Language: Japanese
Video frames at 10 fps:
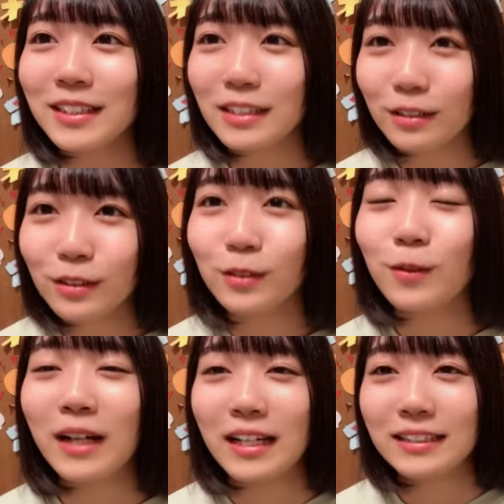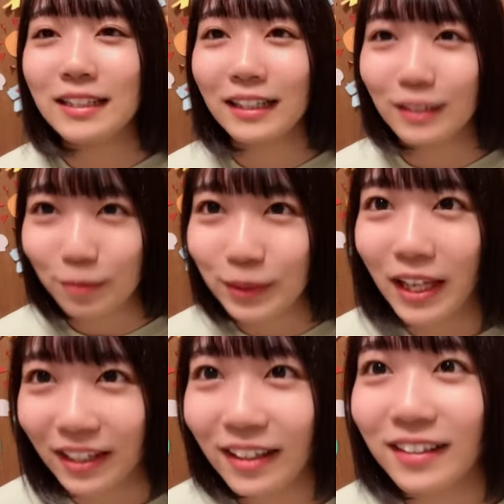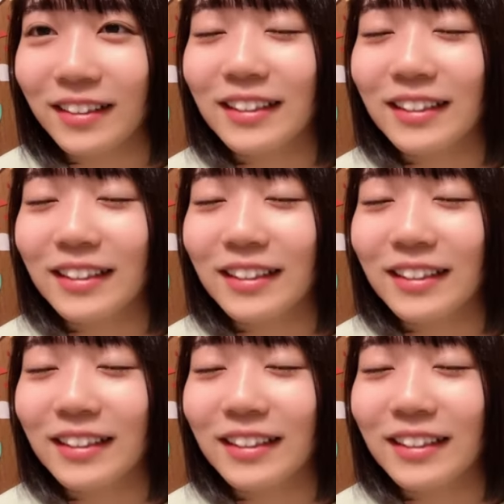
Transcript: さるお母さん方みたいな